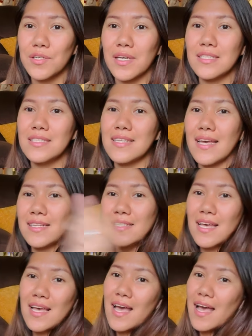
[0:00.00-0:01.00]
So, I decided
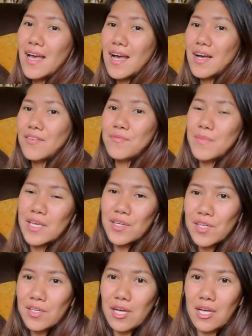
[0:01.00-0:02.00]
I have my
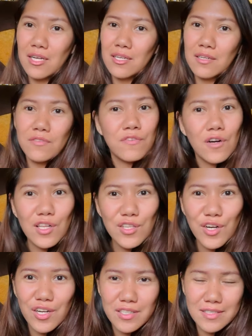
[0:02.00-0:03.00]
uh, fall
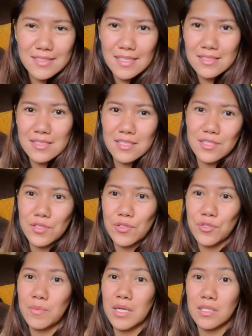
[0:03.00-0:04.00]
haul na dito,
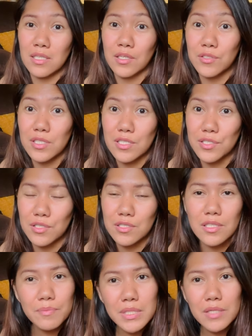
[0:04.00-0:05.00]
yung mga decorations
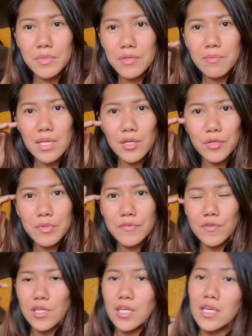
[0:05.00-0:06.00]
na pinagbibili ko
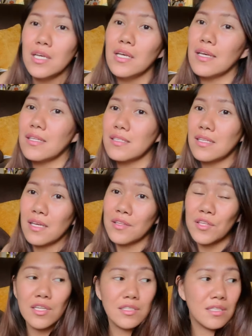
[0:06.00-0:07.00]
before. And I
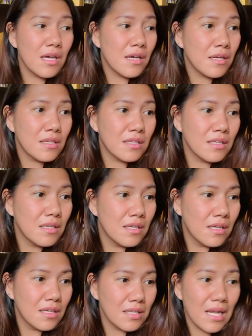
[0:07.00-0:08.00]
thought na
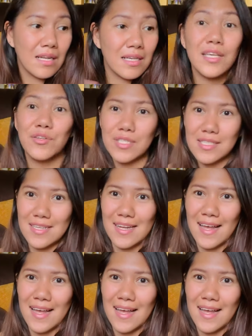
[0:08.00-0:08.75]
ilalagay ko na sila.